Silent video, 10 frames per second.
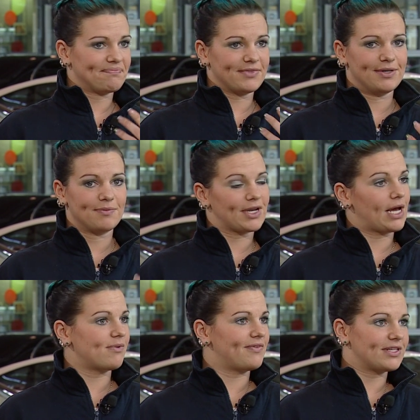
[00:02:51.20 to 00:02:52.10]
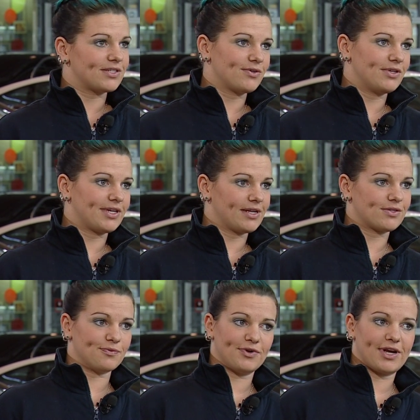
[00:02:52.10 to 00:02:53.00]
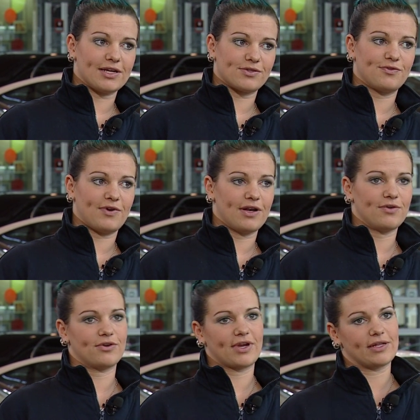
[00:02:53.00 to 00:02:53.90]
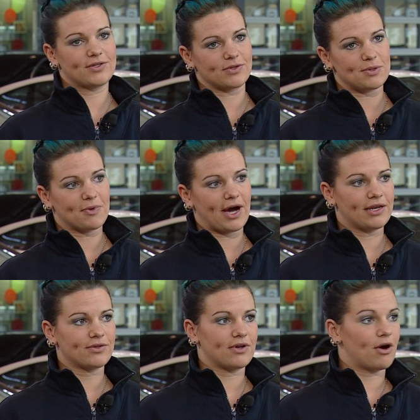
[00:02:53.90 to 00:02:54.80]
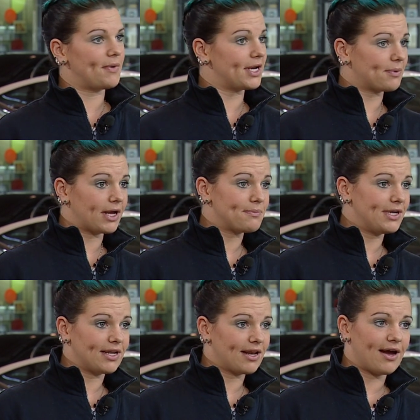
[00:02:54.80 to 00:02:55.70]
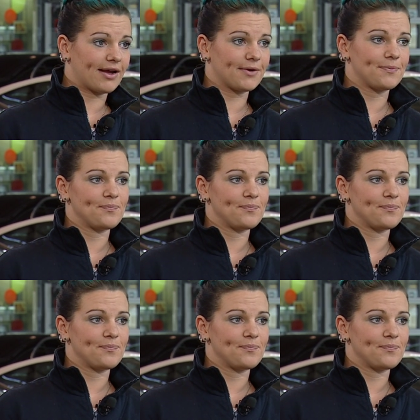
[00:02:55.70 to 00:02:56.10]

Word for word: Ähm, klar, man weiß natürlich, geht es zum Verkehrsunfall oder geht es zu einem Brand oder auch mal eine Brandmeldeanlage.